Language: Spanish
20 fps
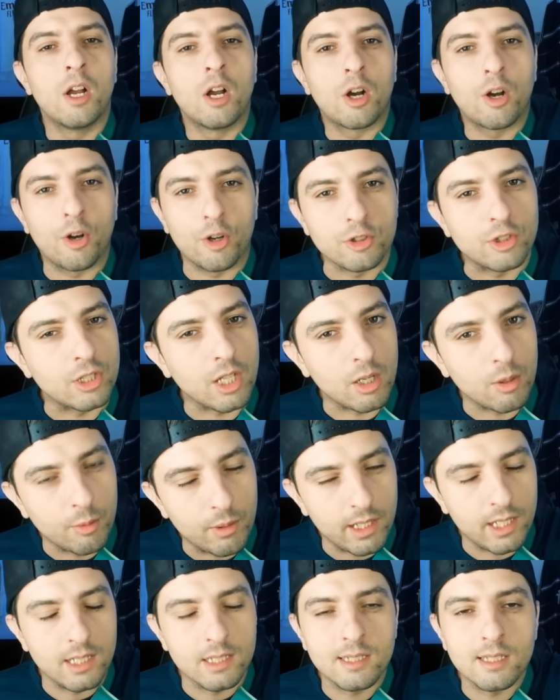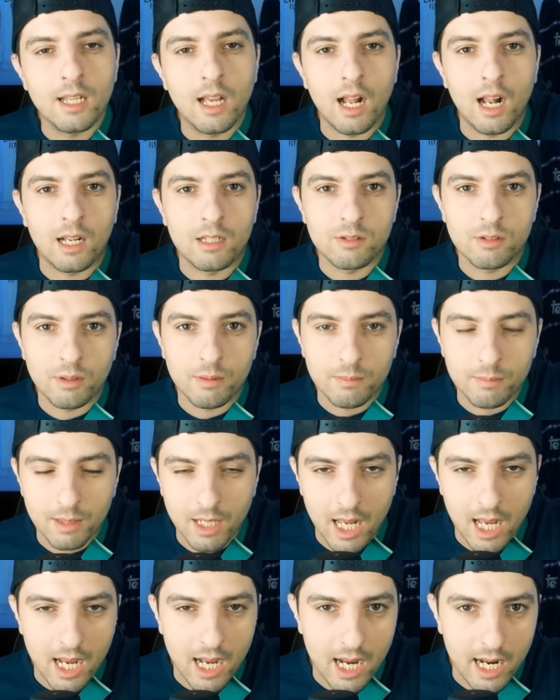José Luis, al
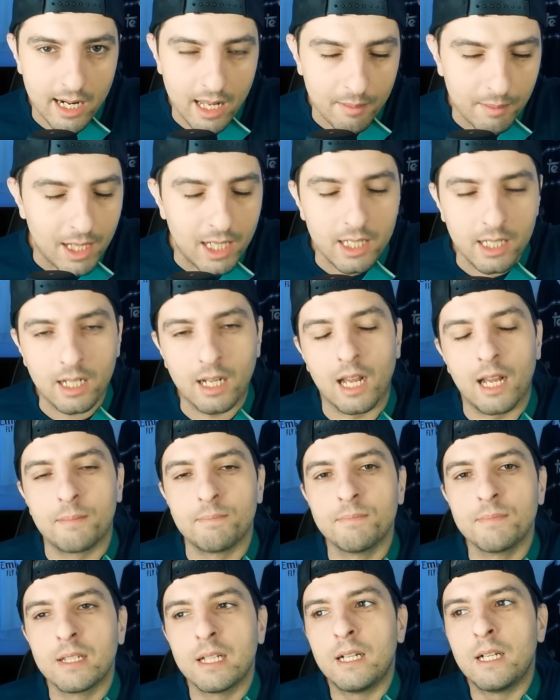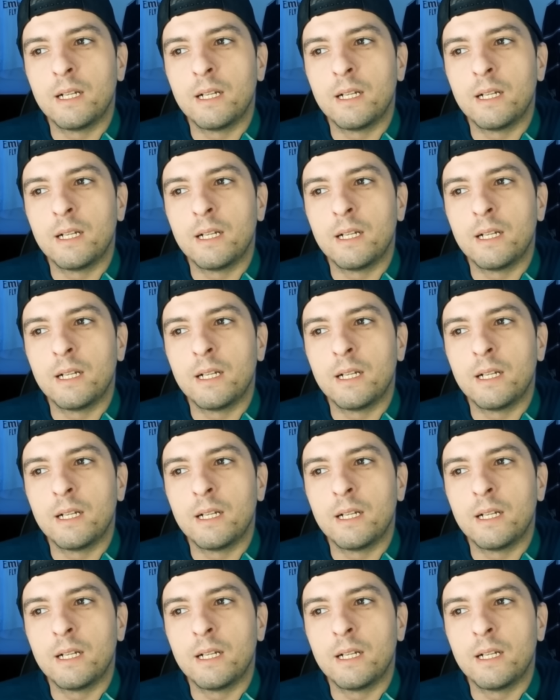nombrar a Bellingham,